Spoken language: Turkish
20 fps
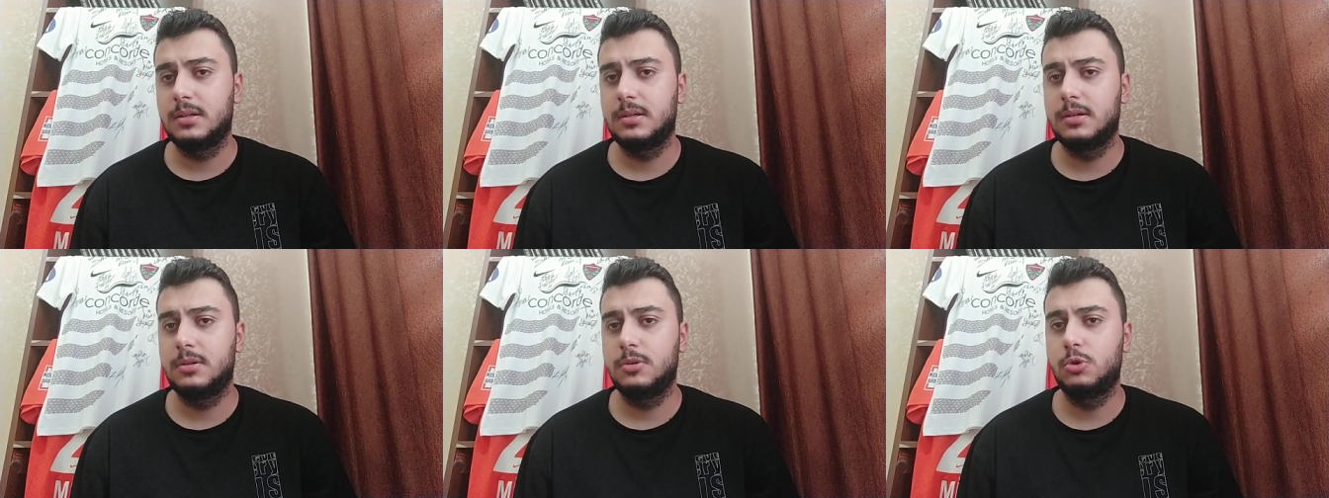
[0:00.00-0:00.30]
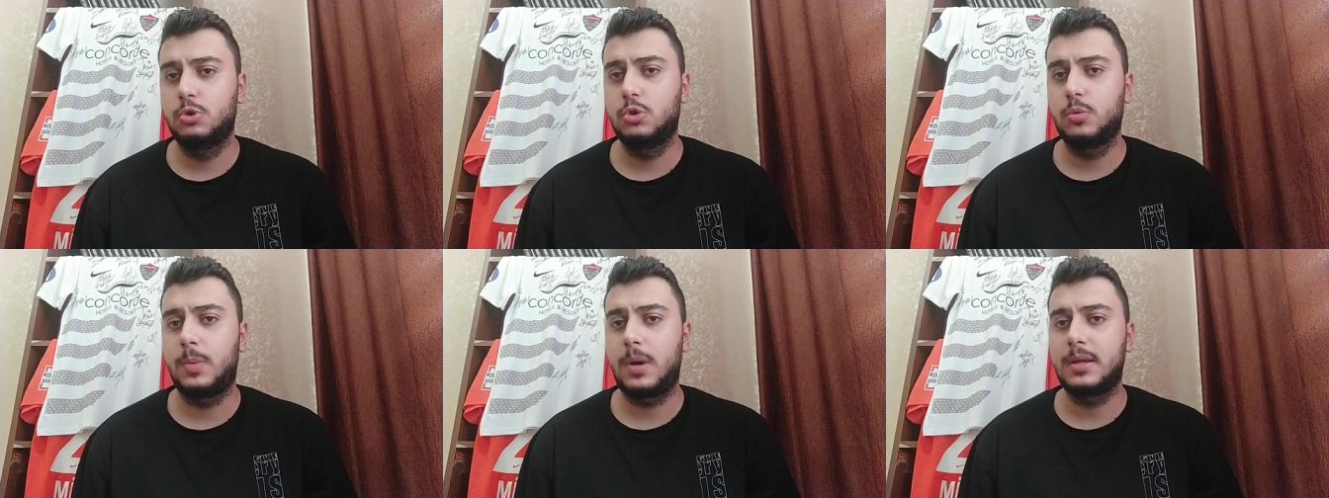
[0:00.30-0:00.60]

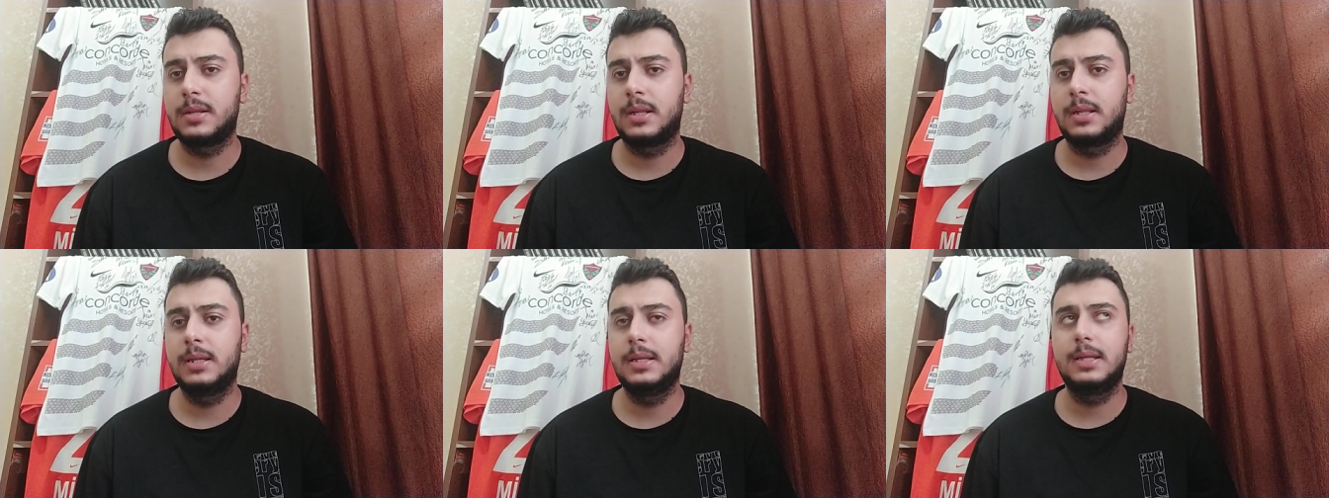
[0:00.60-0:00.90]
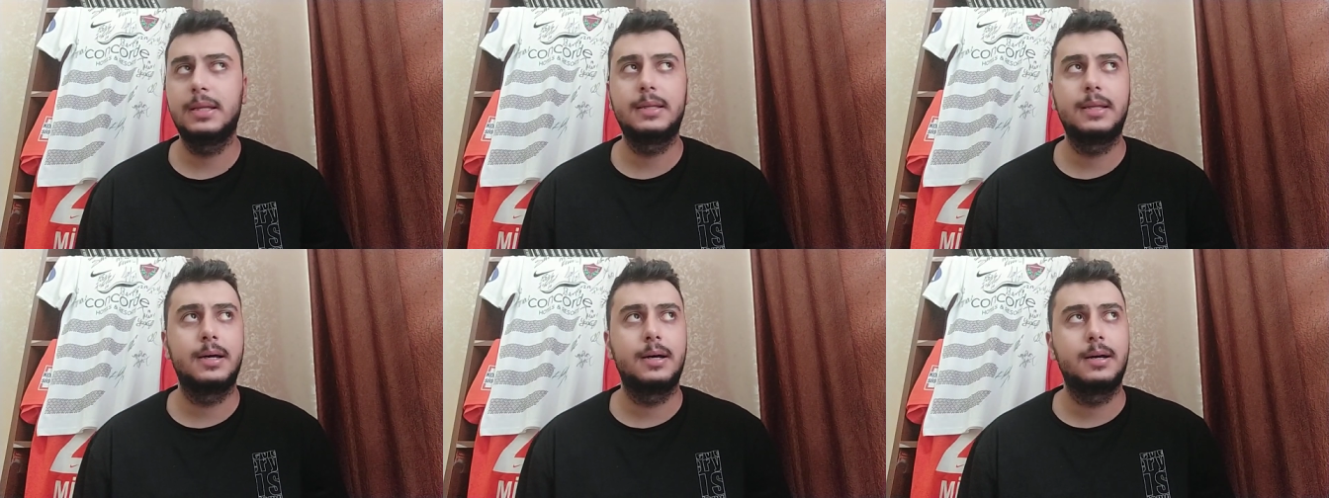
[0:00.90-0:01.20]
YouTube
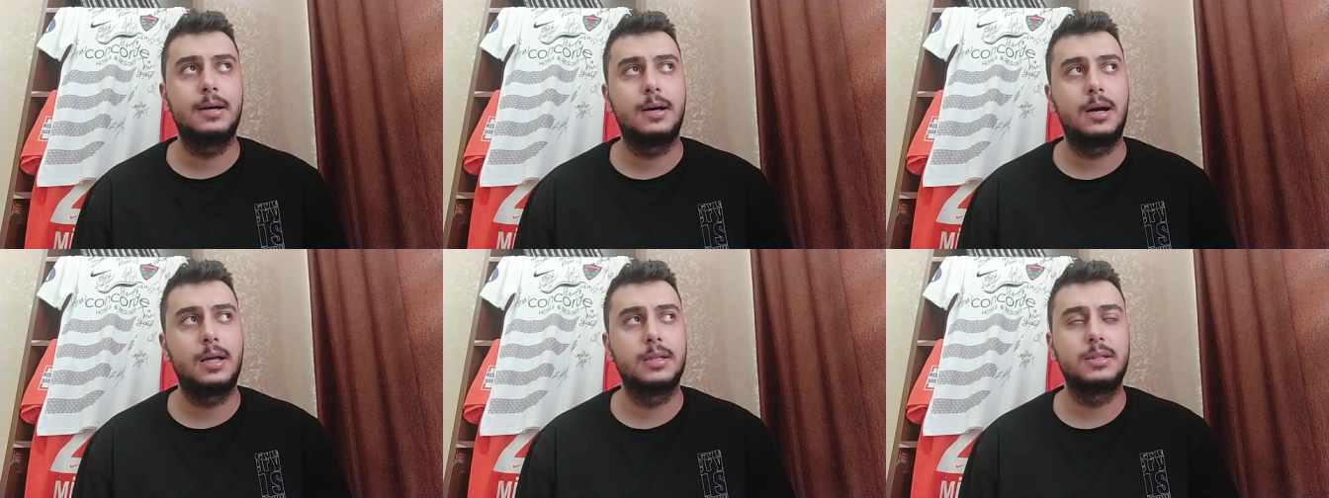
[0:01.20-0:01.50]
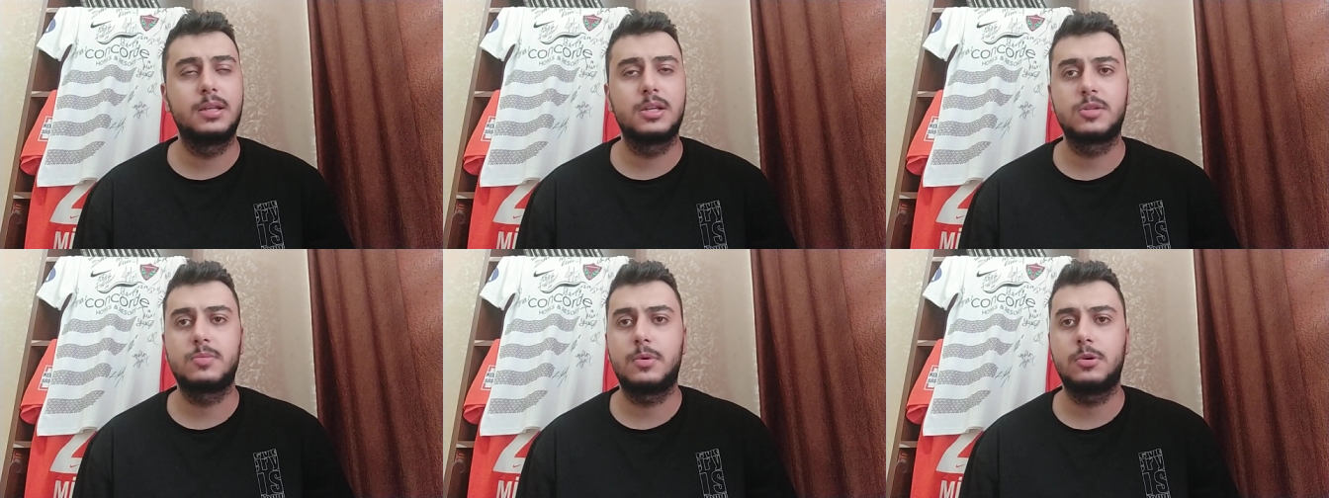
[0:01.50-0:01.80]
kanalıyla da
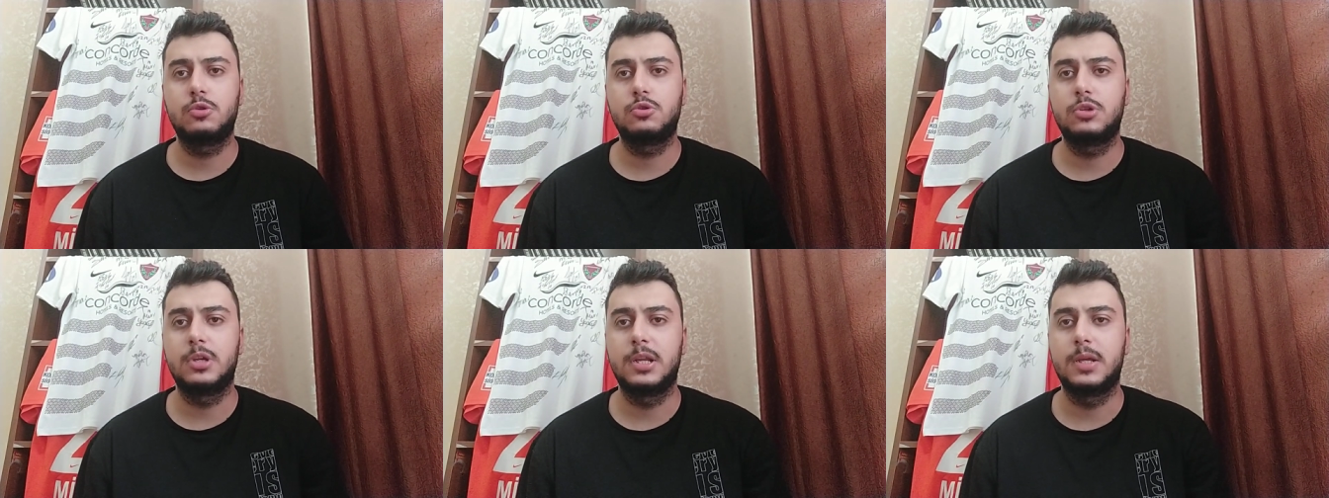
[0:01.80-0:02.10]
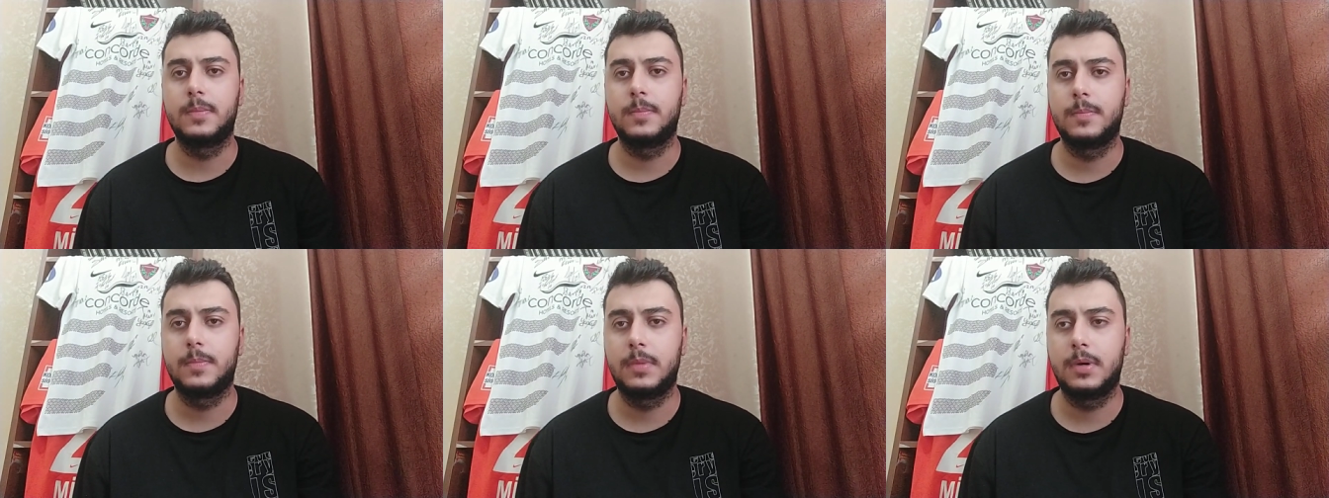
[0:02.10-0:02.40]
anlaşmak
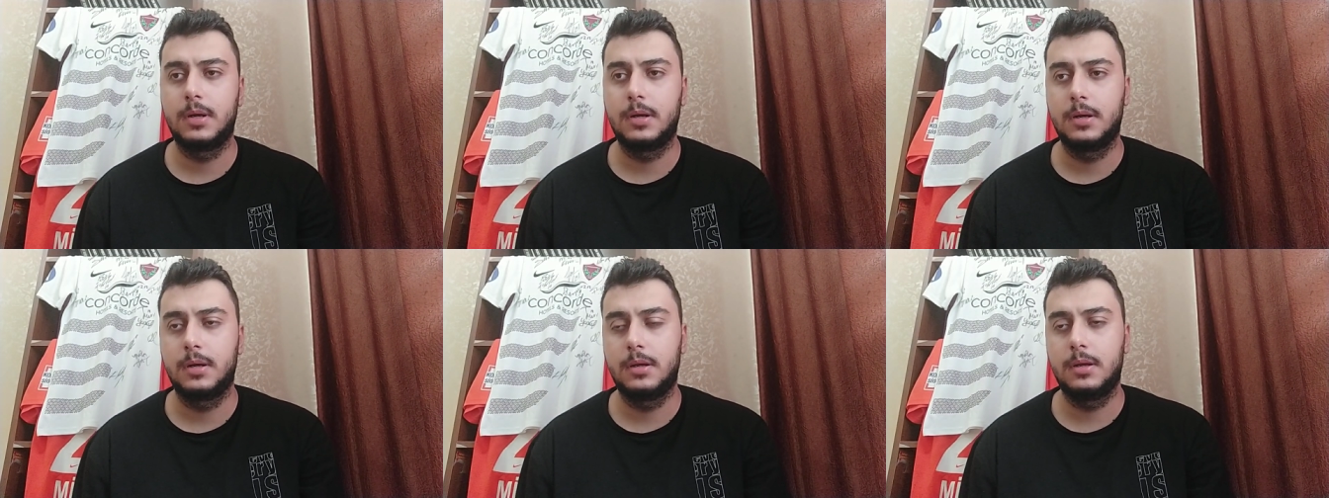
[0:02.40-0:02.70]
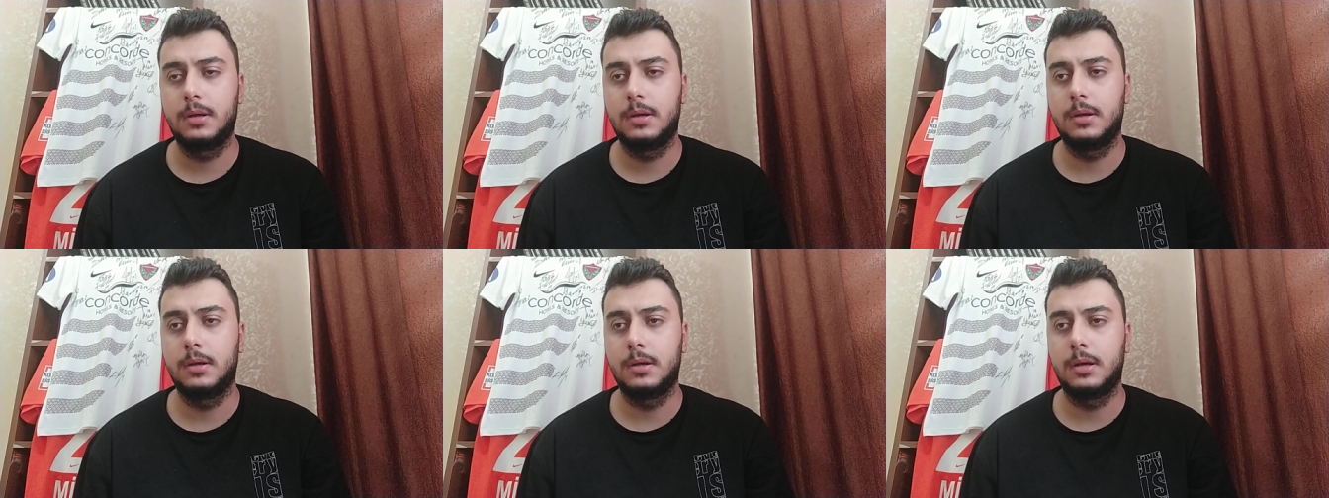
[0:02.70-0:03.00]
üzereyim
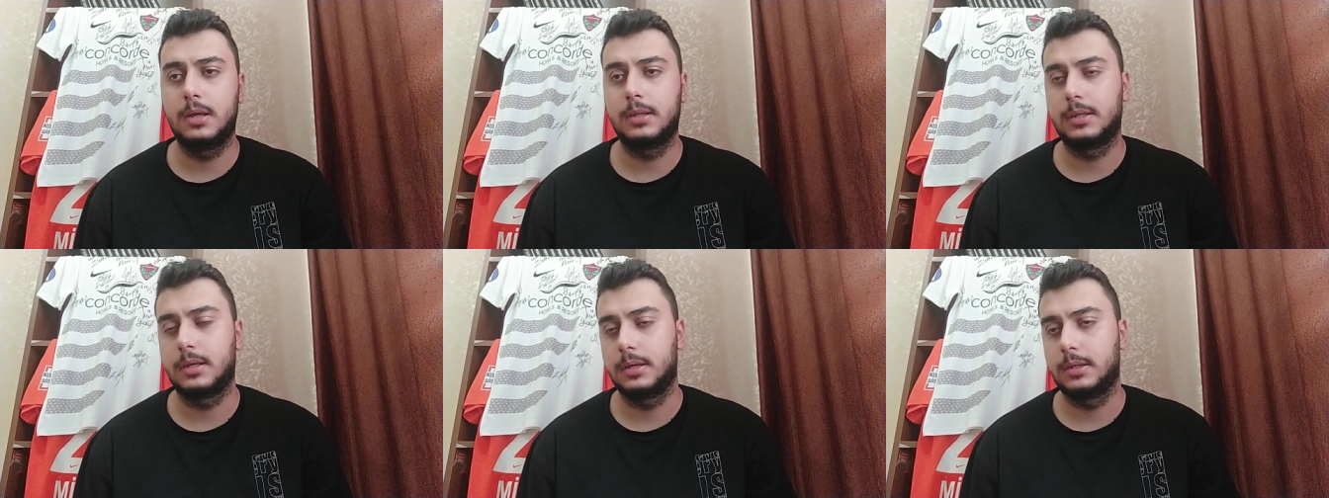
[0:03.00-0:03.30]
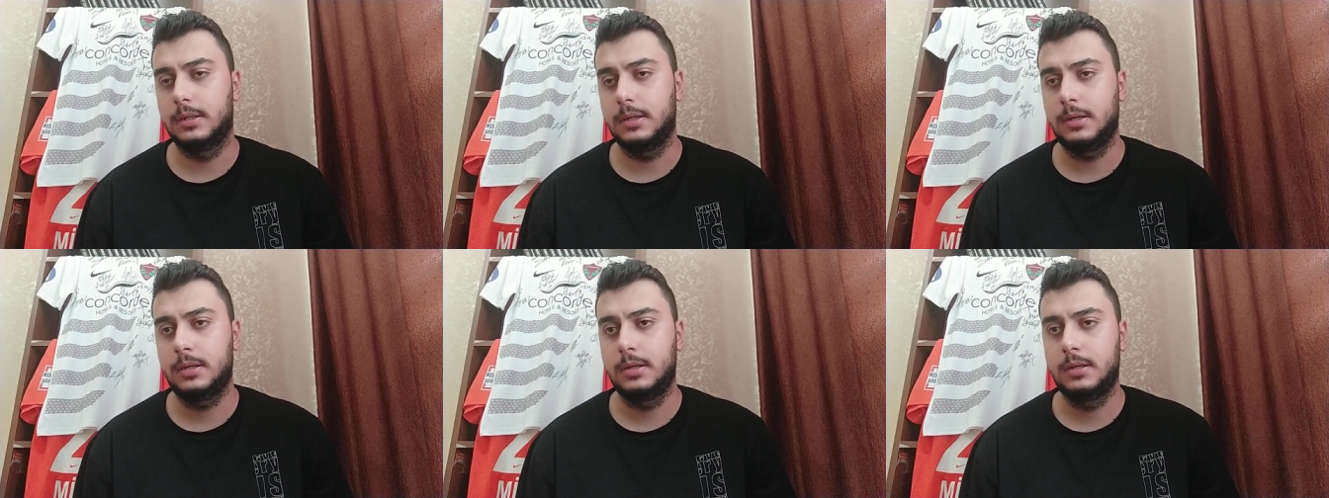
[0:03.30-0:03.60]
e,
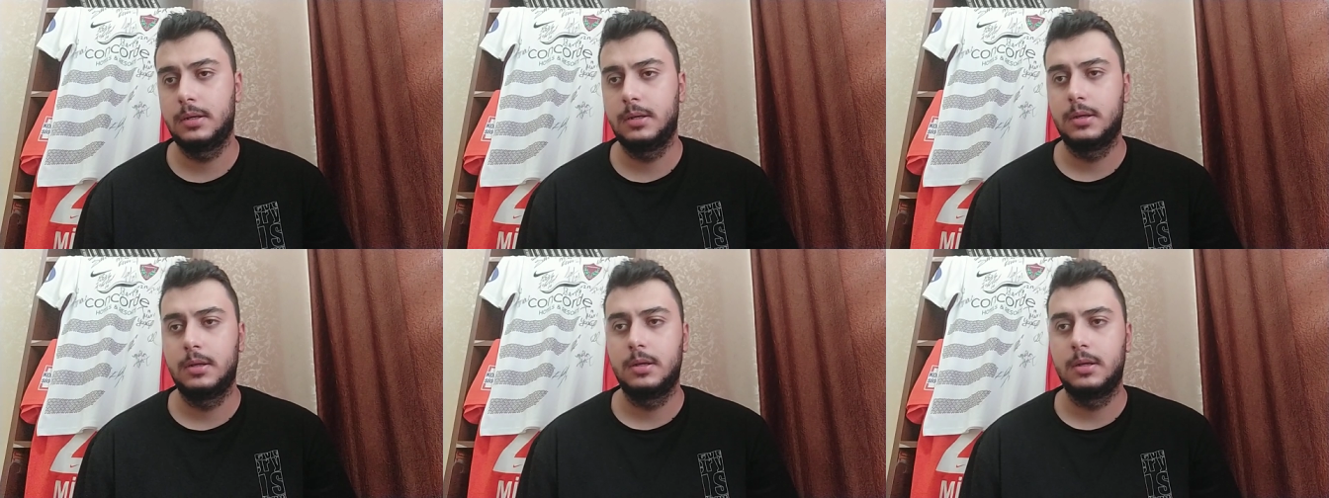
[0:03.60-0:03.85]
Hatay'da.